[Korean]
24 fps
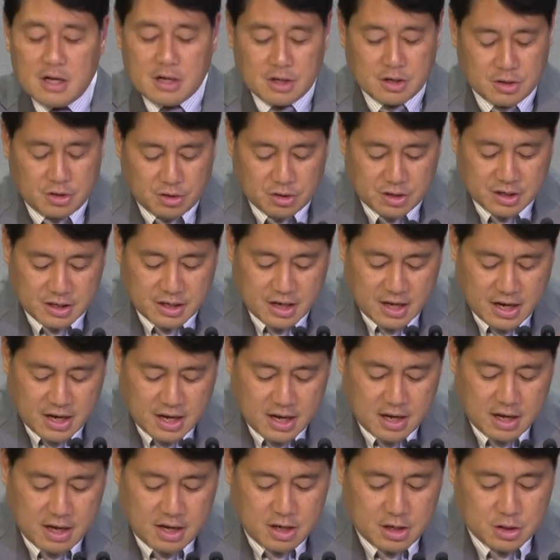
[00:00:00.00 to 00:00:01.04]

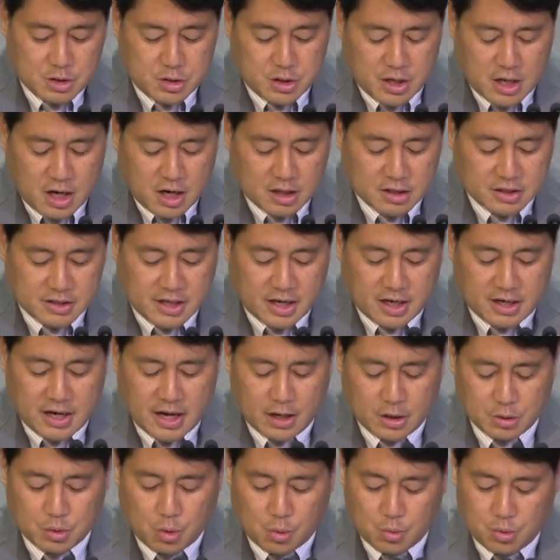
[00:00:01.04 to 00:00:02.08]
그렇게 죄악된
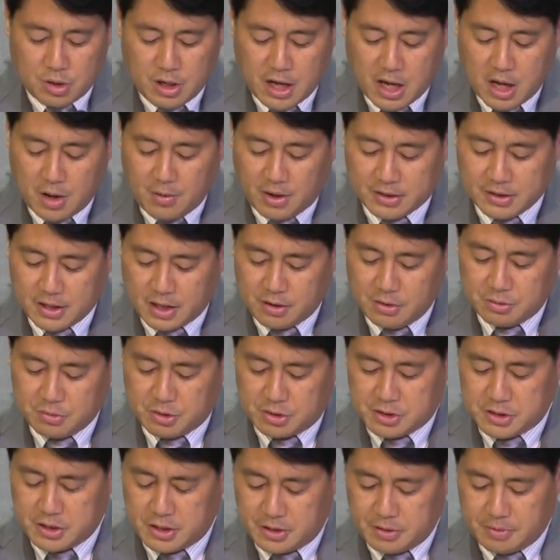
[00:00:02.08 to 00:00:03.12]
행동을 해왔다는
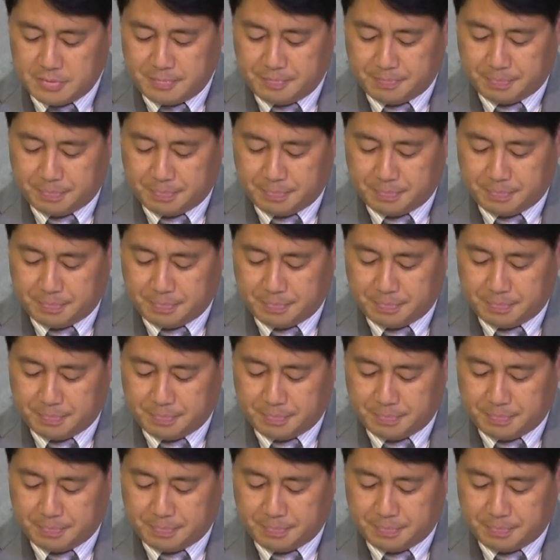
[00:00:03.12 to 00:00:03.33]
것이에요